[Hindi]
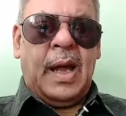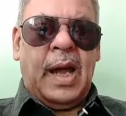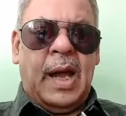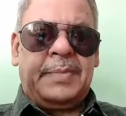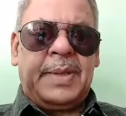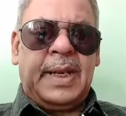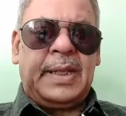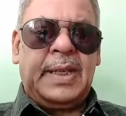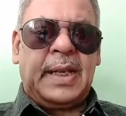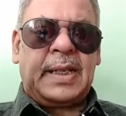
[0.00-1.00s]
आप
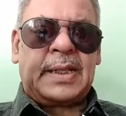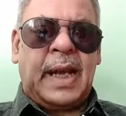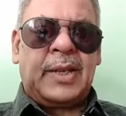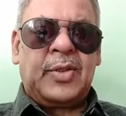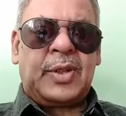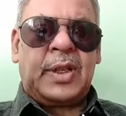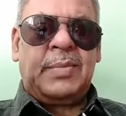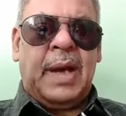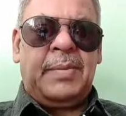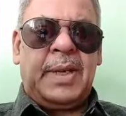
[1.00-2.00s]
देखिए किसानों के
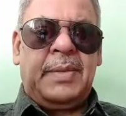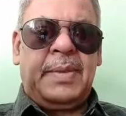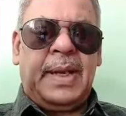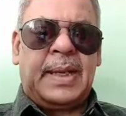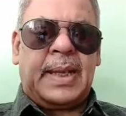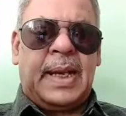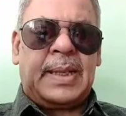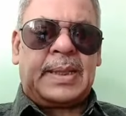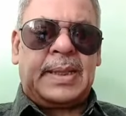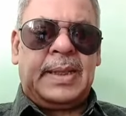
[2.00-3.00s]
मामले में
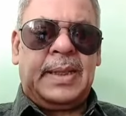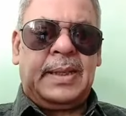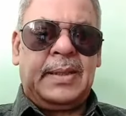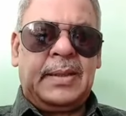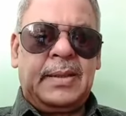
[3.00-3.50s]
अदालतें